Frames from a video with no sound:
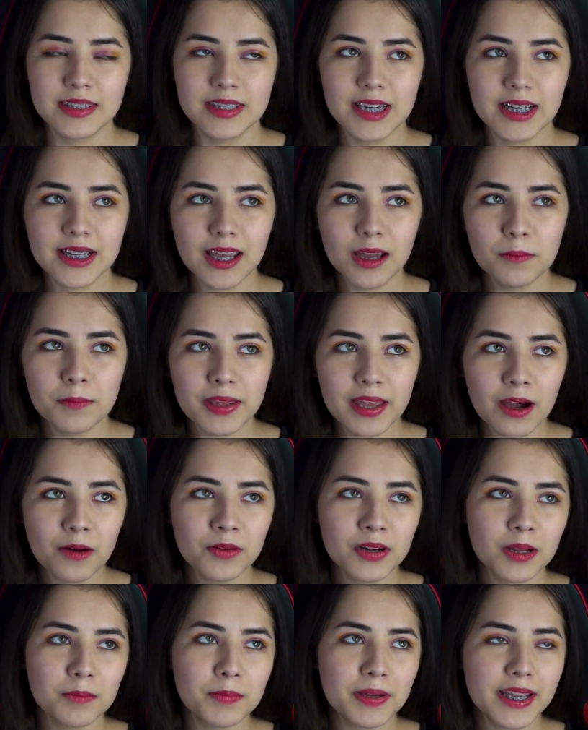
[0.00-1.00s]
ya que había
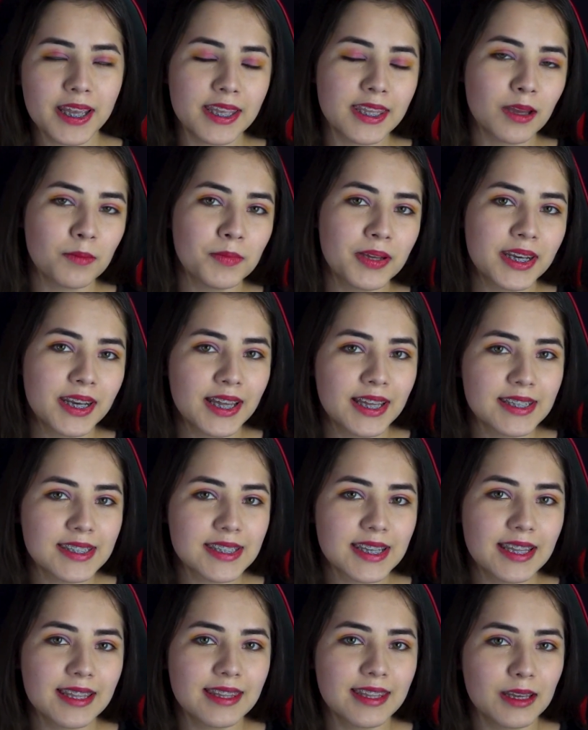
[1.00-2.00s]
una pequeña
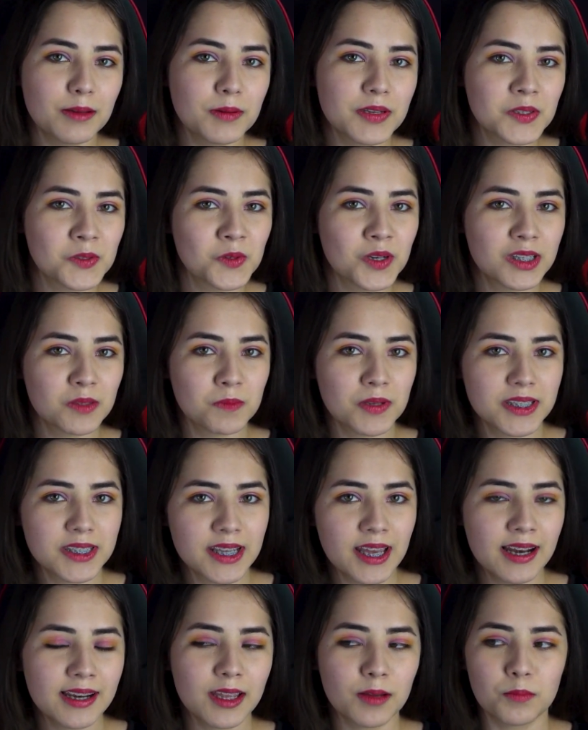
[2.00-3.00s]
amenaza de basura
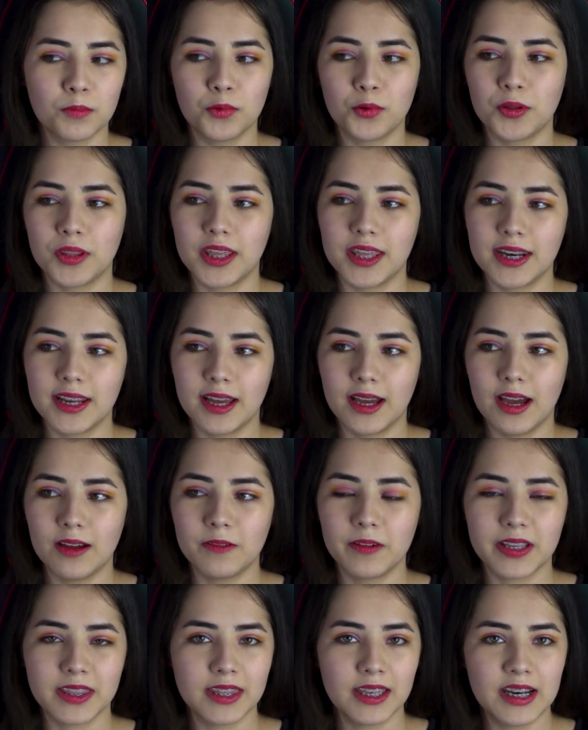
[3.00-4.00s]
espacial que pudiera
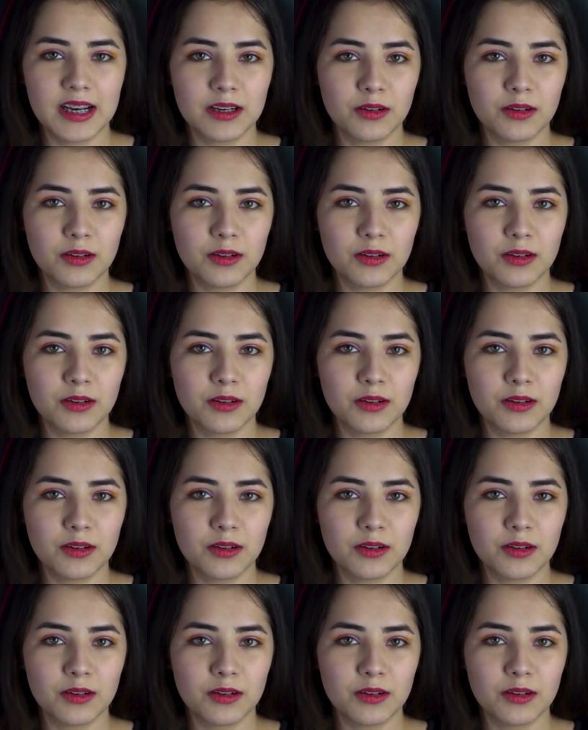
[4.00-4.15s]
afectar a